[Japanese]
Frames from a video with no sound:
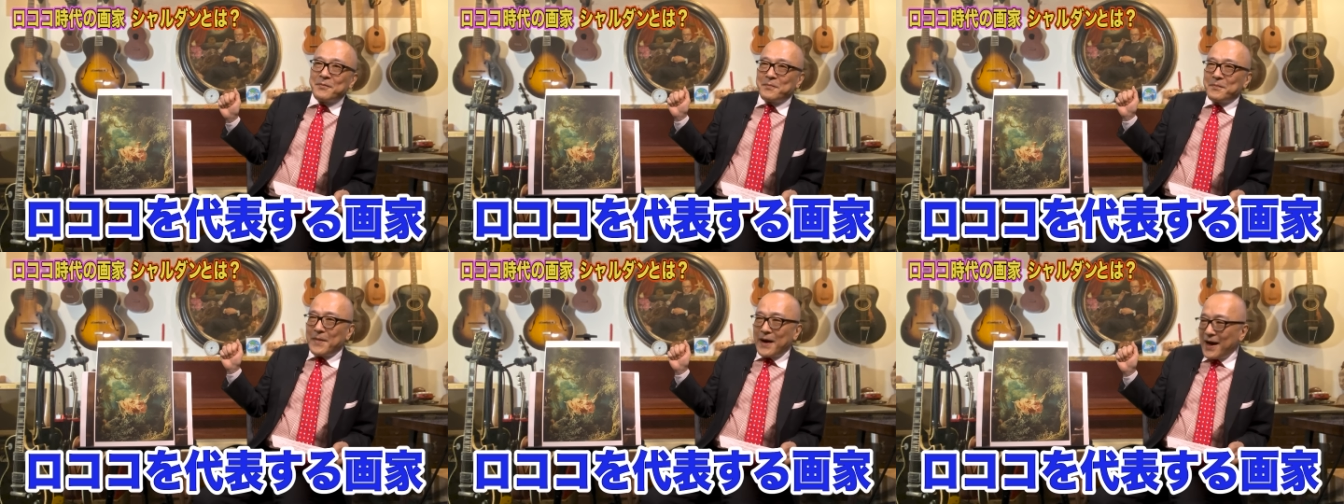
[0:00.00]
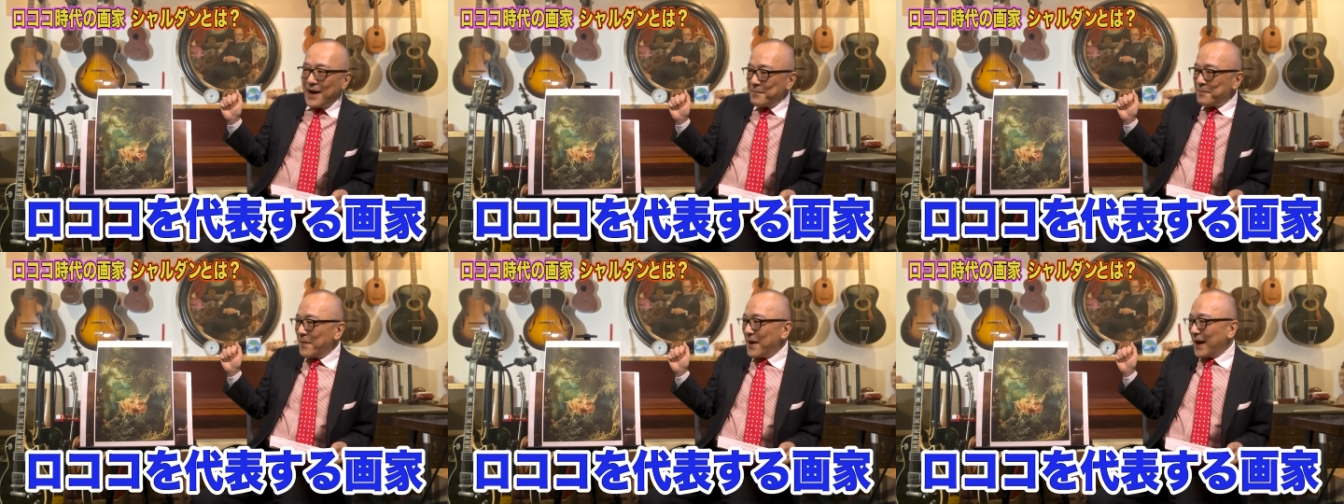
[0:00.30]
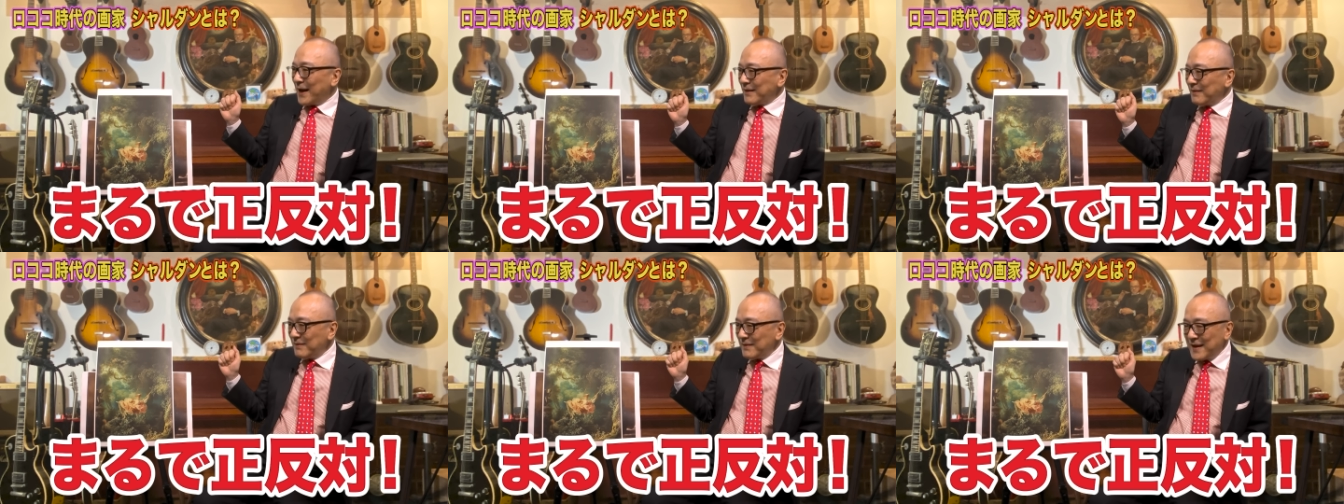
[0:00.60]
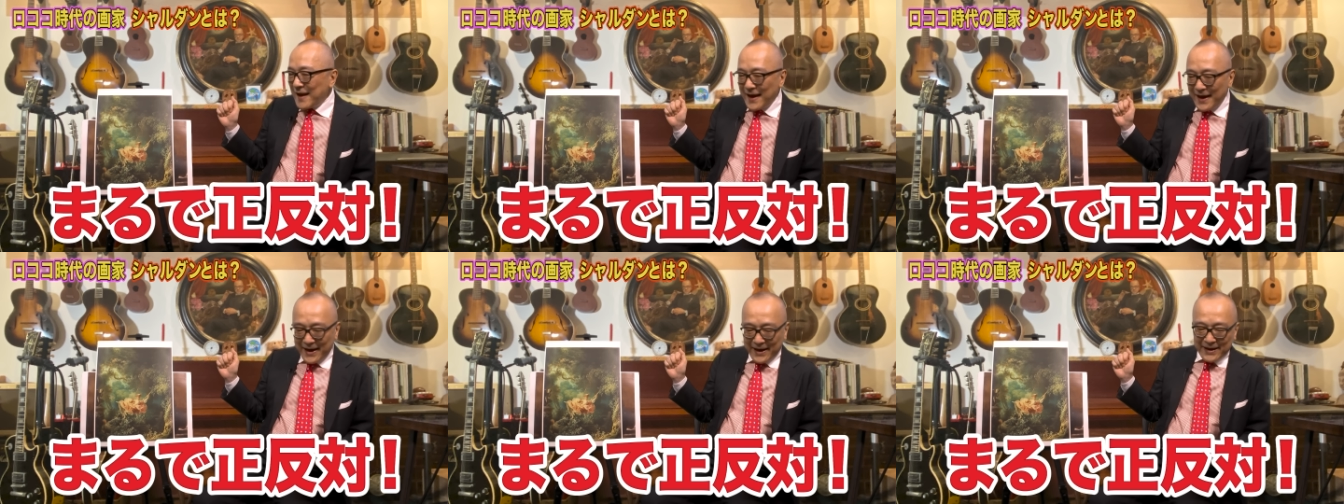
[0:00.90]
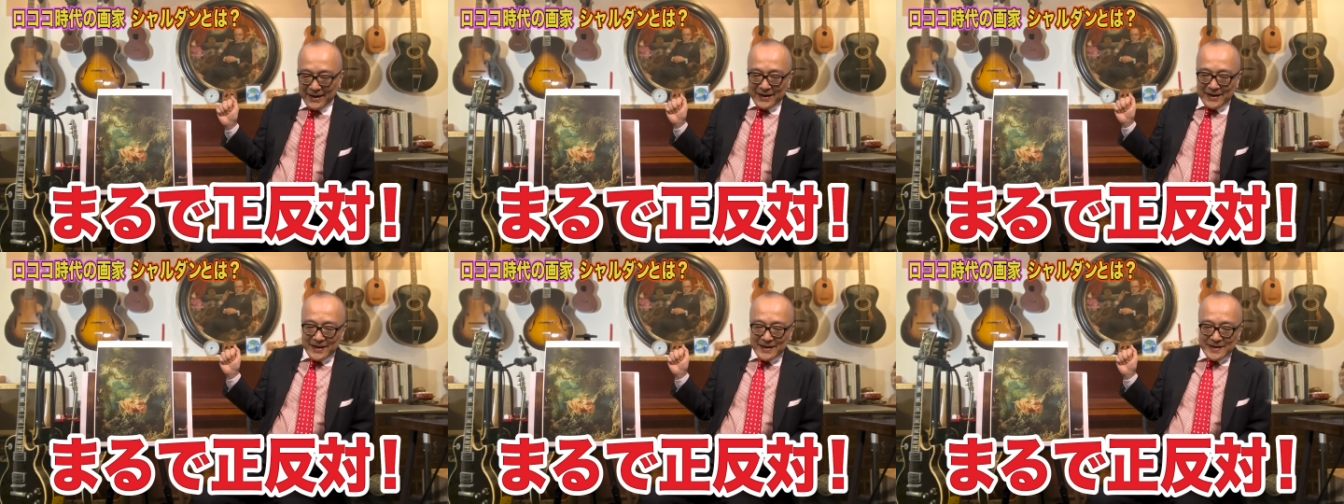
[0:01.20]
まあまるで
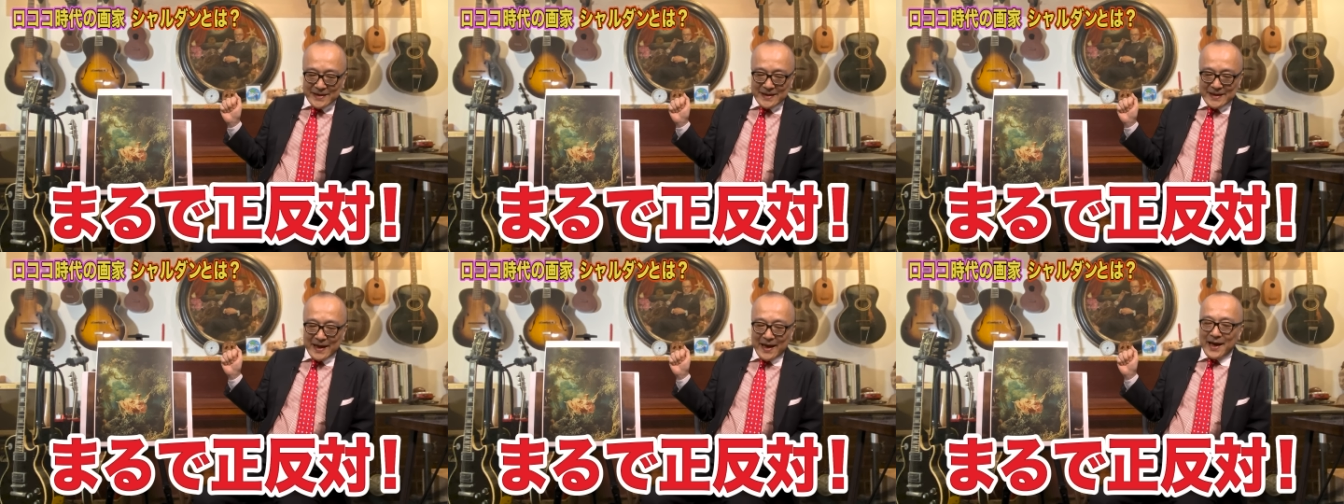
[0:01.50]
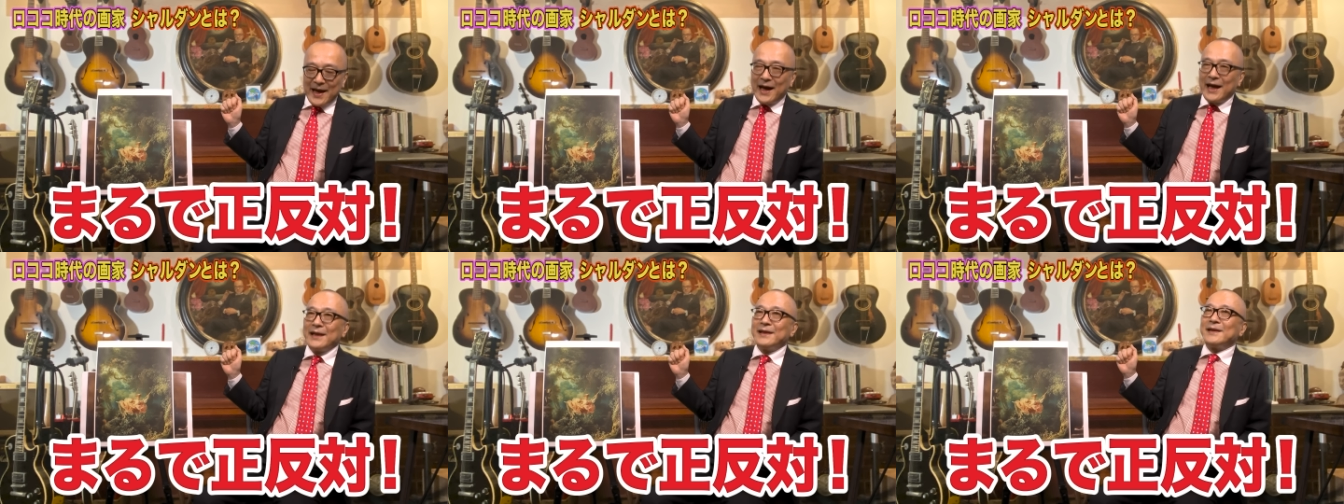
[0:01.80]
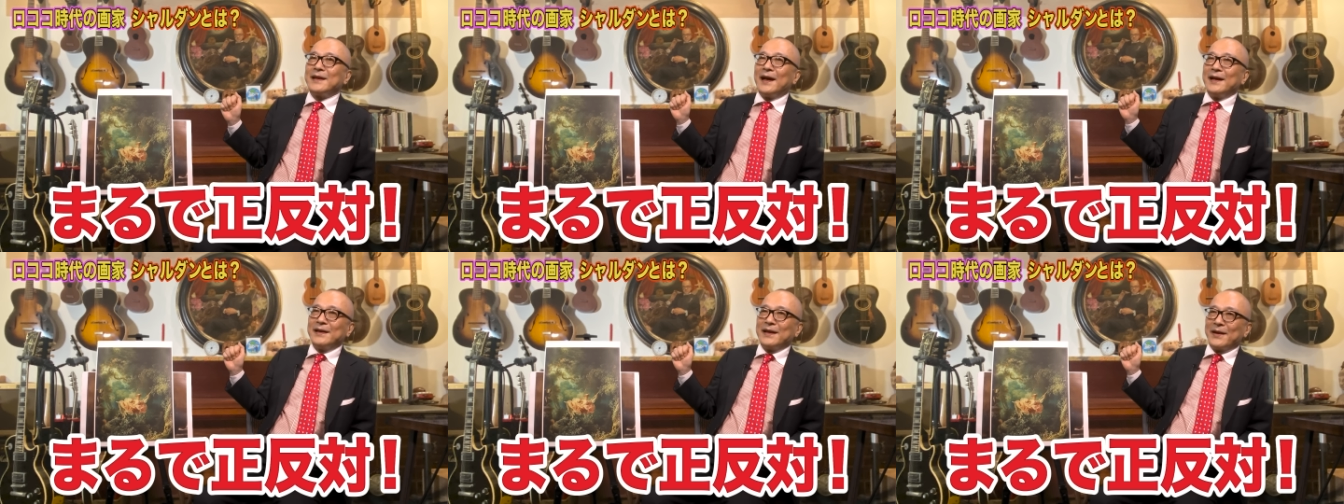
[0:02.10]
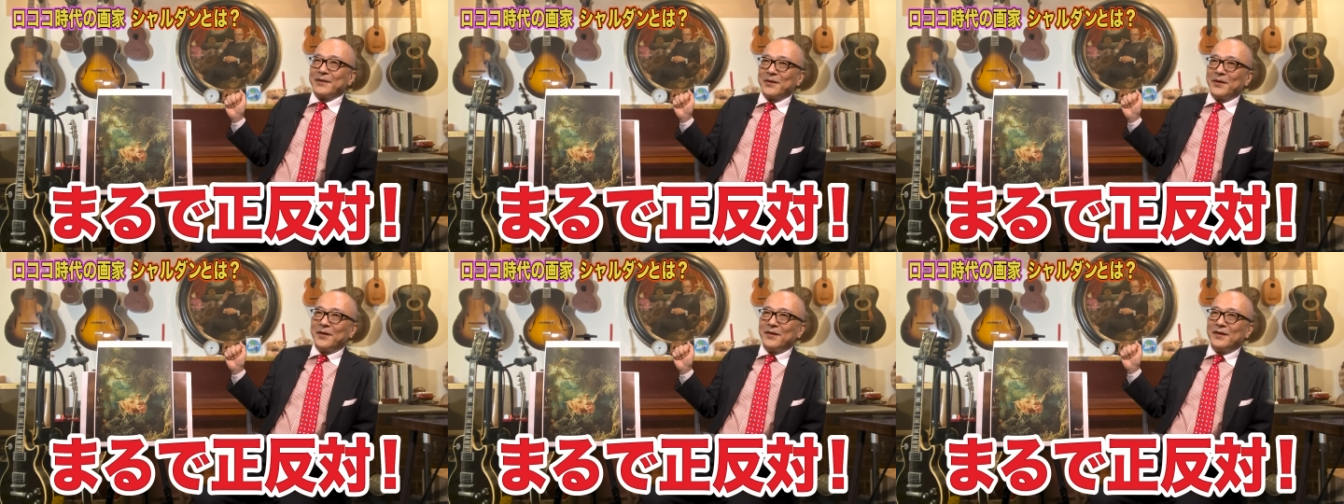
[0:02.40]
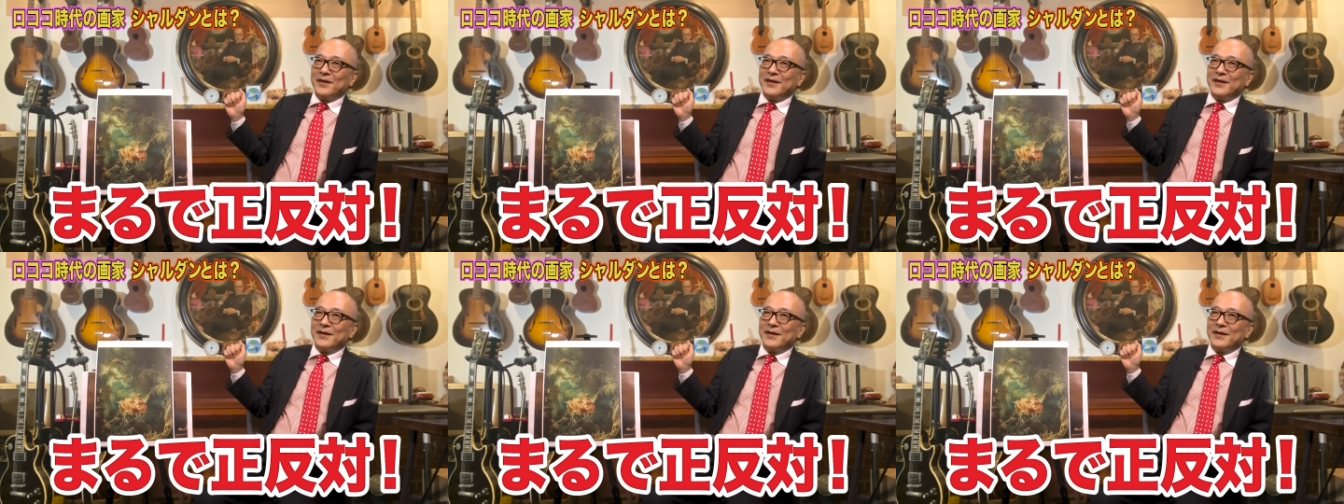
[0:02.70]
正反対なの。